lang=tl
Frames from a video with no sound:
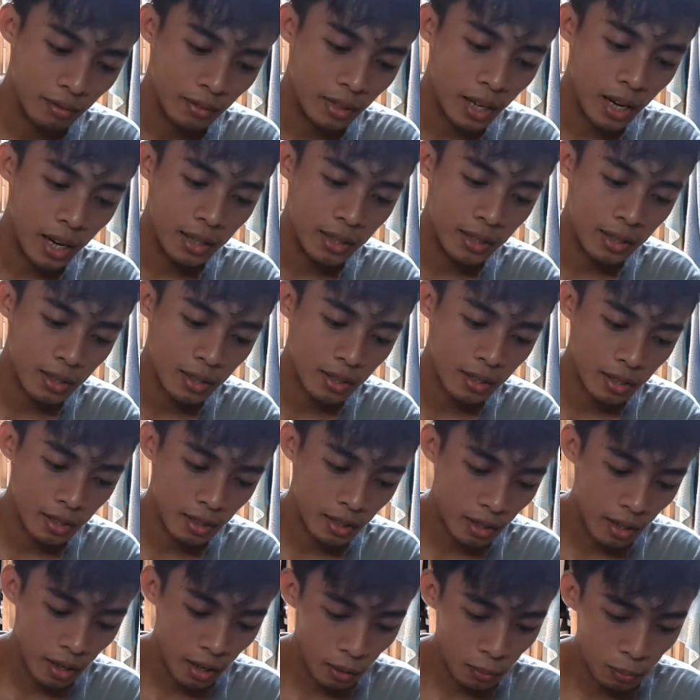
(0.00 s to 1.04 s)

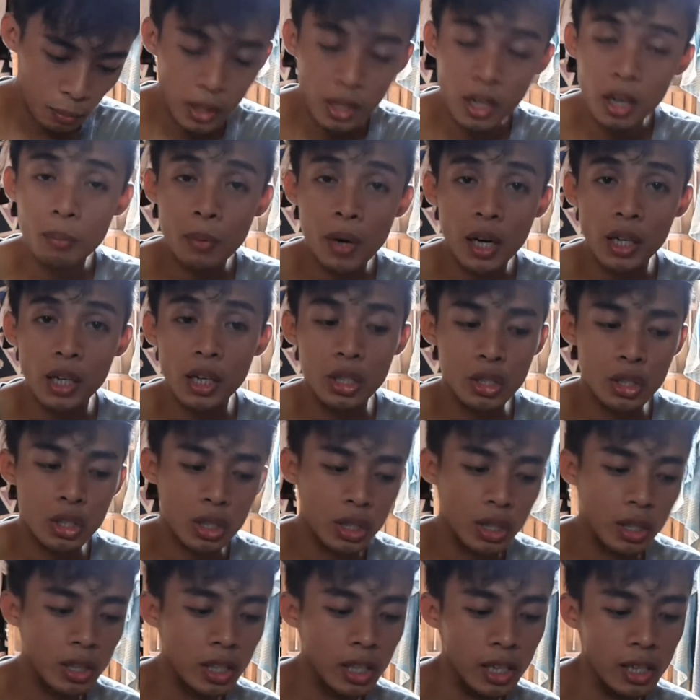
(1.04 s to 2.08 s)
nice ang
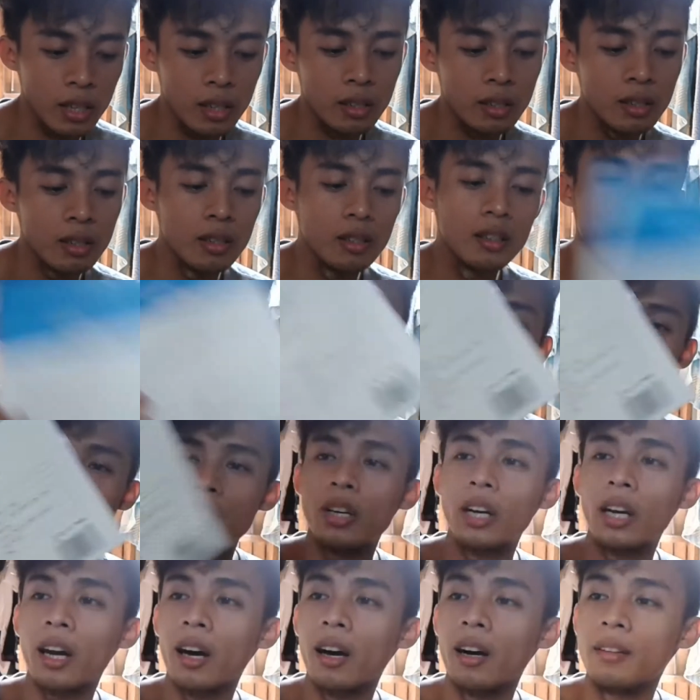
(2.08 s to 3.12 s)
pagka-package hindi
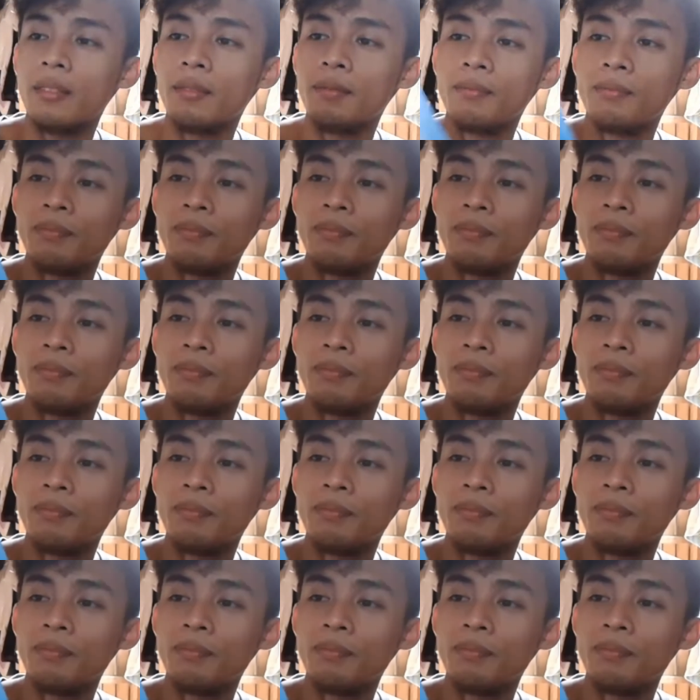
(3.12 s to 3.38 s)
sira